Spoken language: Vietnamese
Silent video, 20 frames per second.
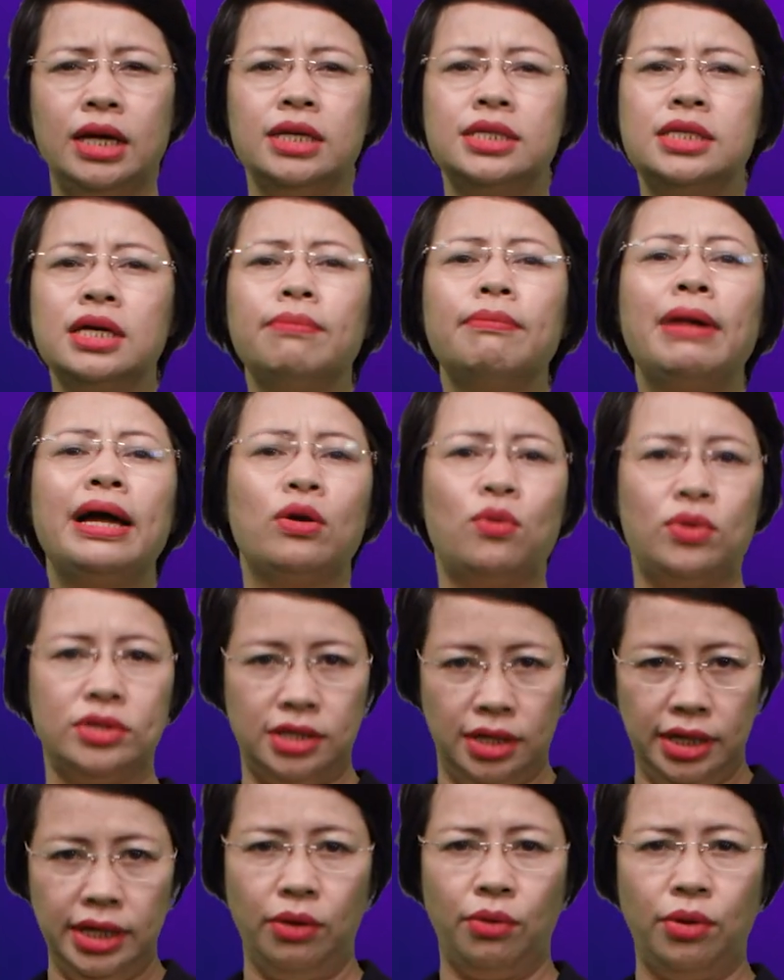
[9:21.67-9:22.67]
Sức mạnh của
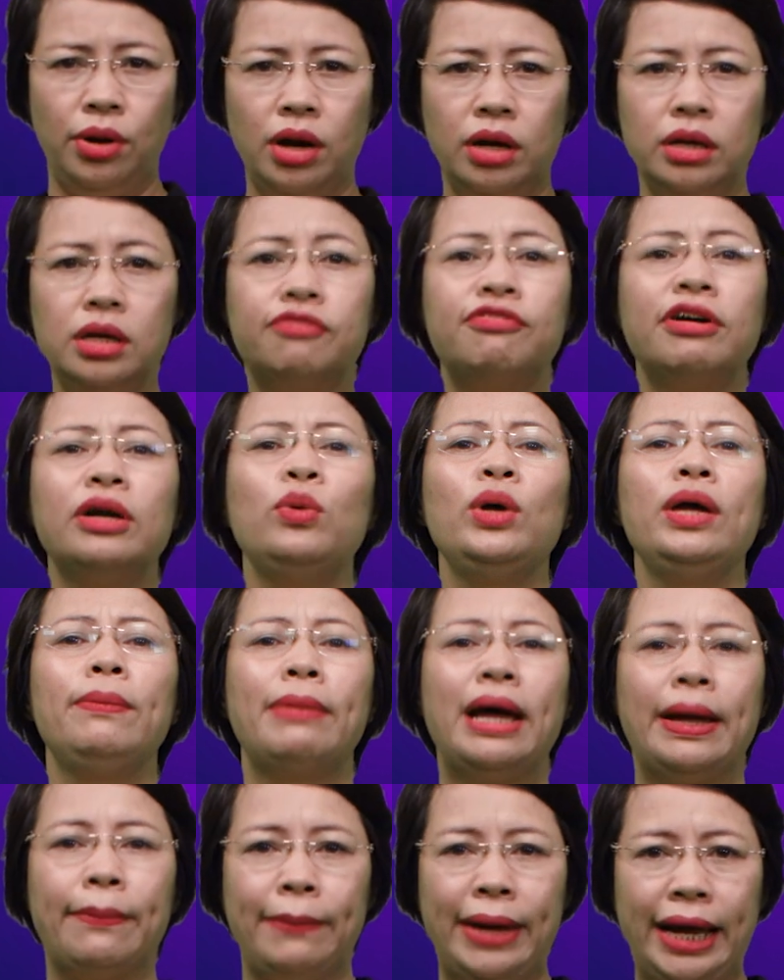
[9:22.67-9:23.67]
dữ liệu được phát huy
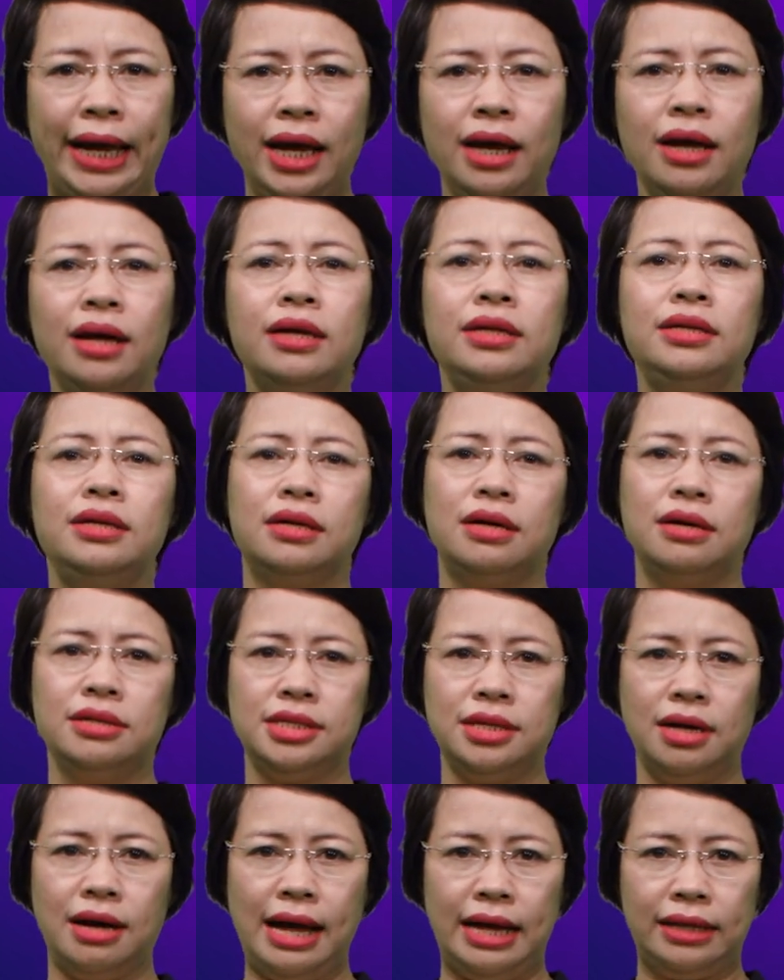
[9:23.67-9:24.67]
mạnh mẽ nhờ cơ
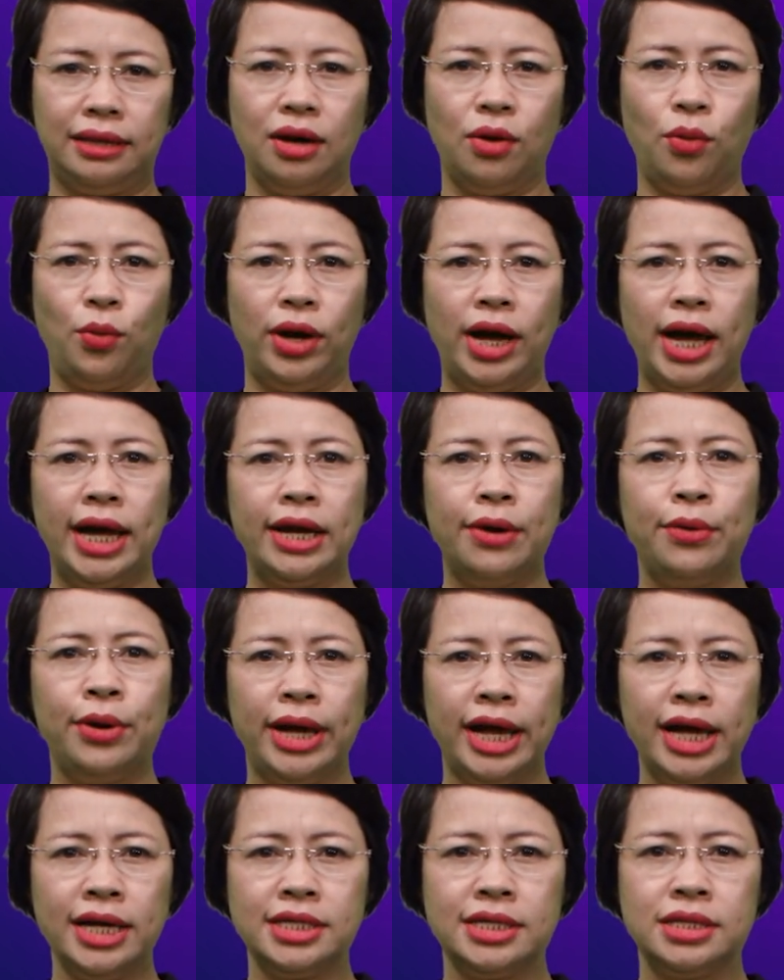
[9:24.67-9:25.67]
sở hạ tầng của
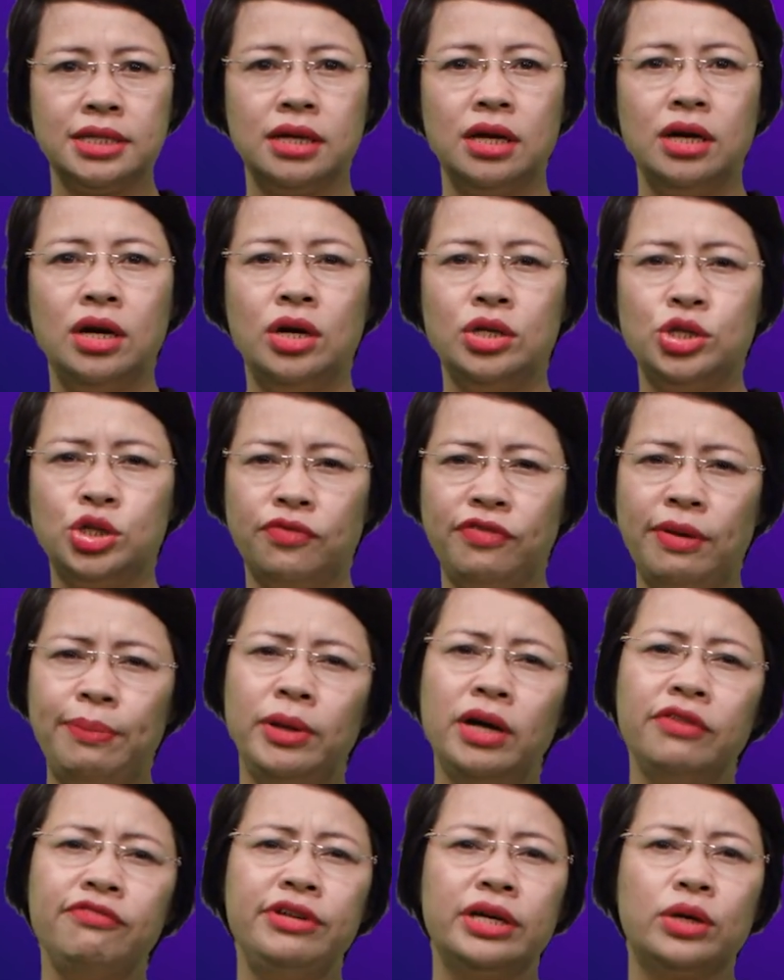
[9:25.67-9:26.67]
AWS, cho phép
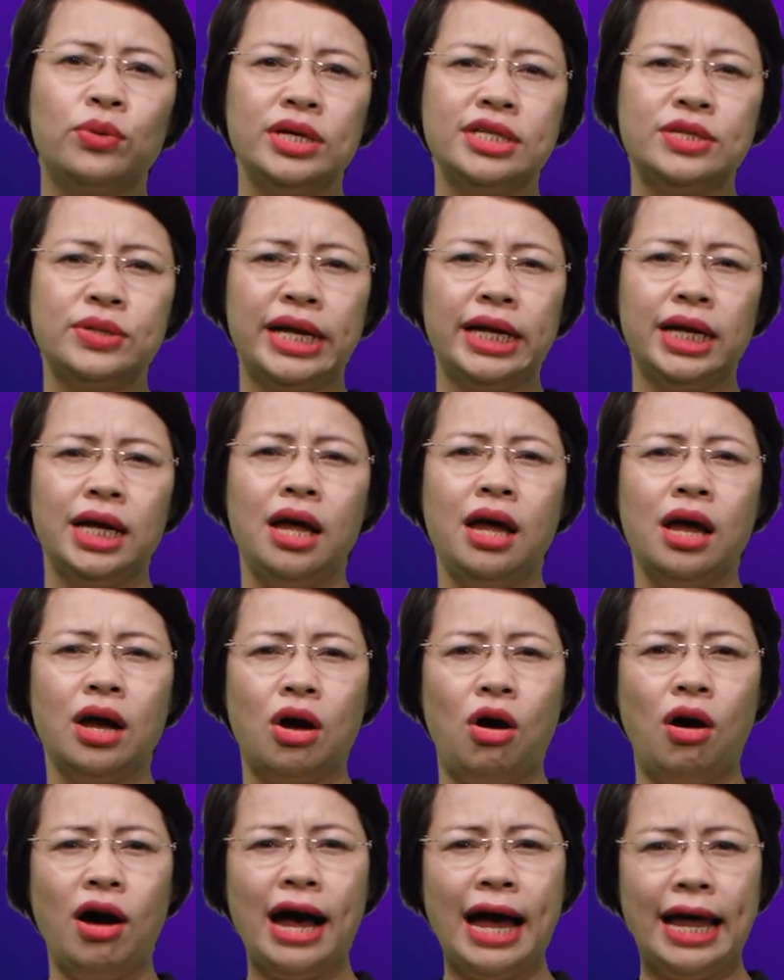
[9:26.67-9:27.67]
đơn vị kinh doanh
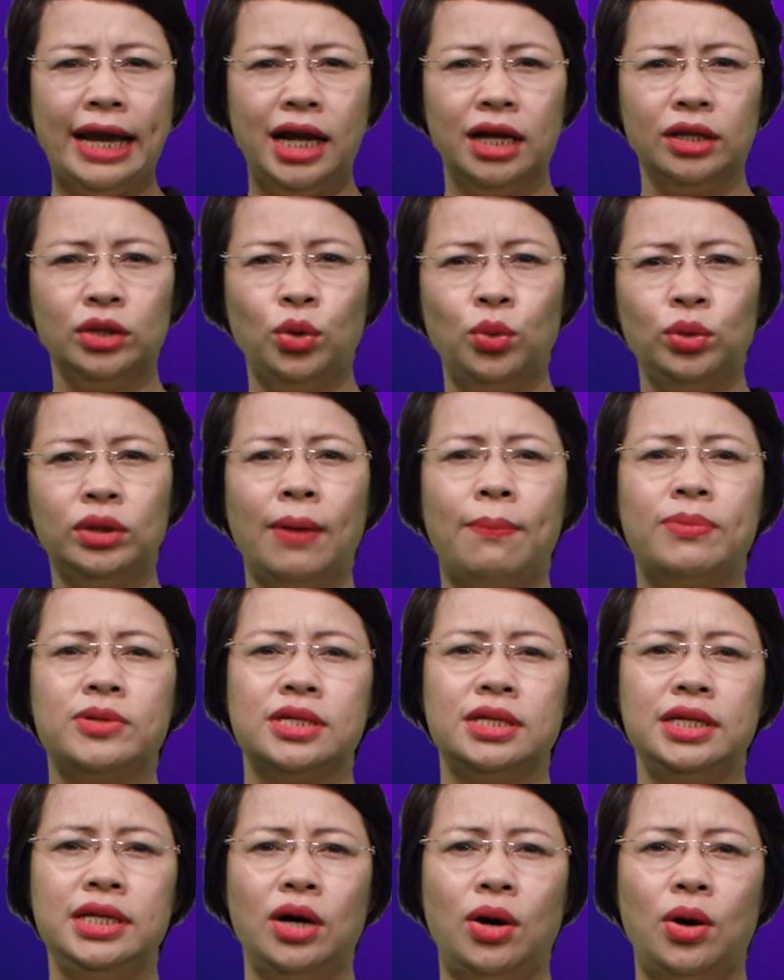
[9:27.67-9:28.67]
có khả năng thu thập
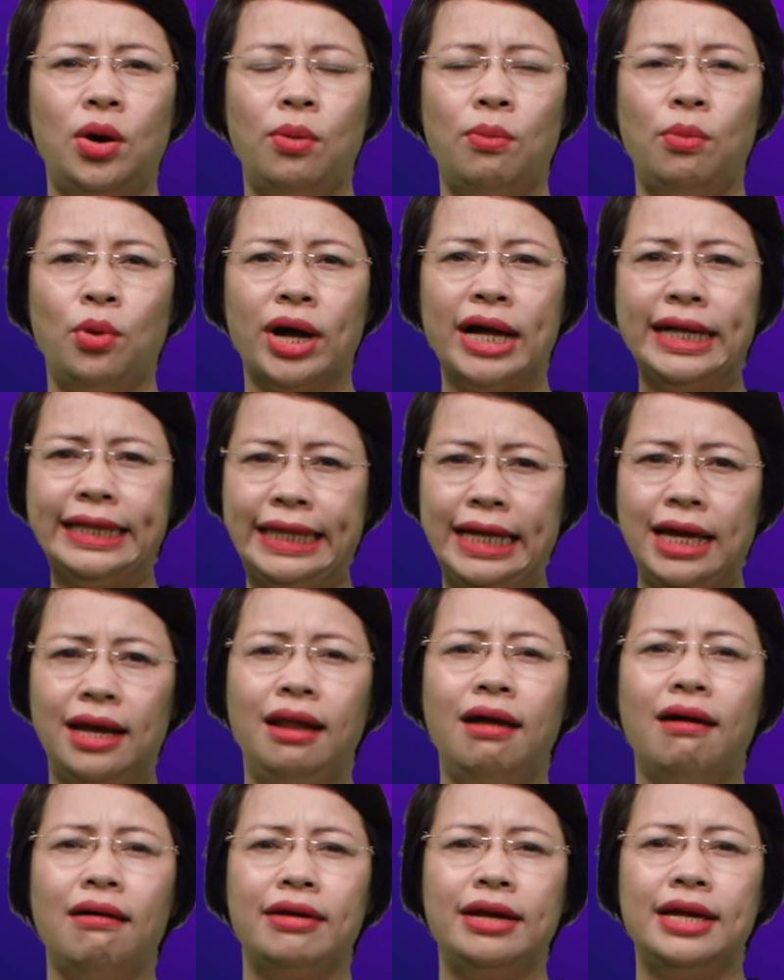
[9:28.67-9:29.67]
dữ liệu một cách tiện
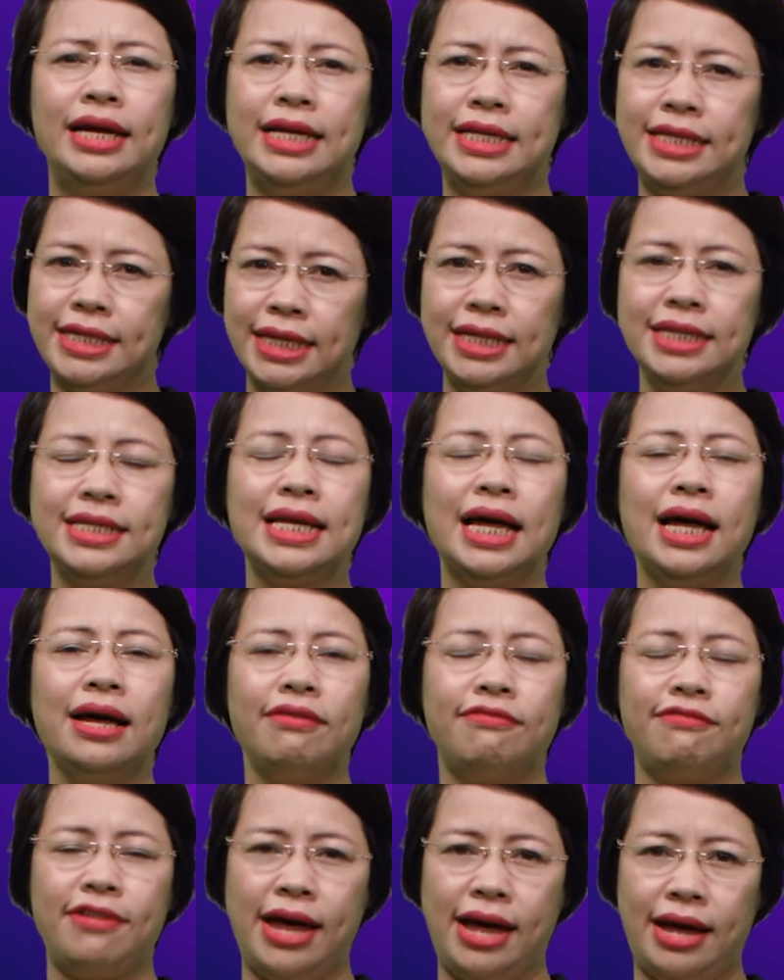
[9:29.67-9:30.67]
lợi, chính xác
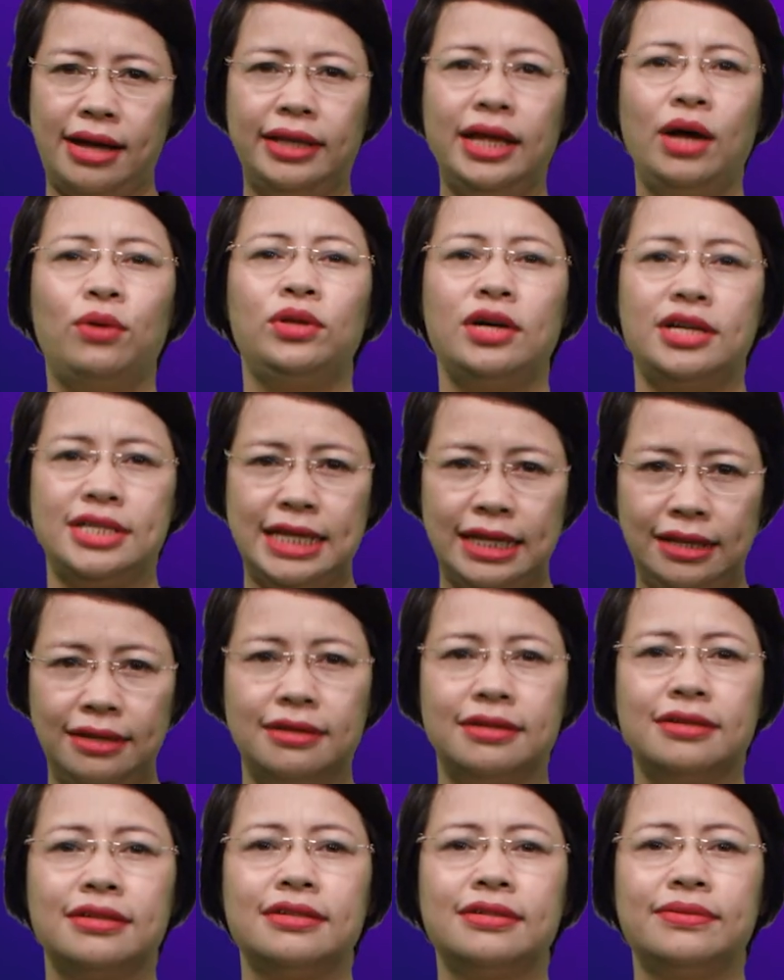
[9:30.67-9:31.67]
và theo thời gian thực.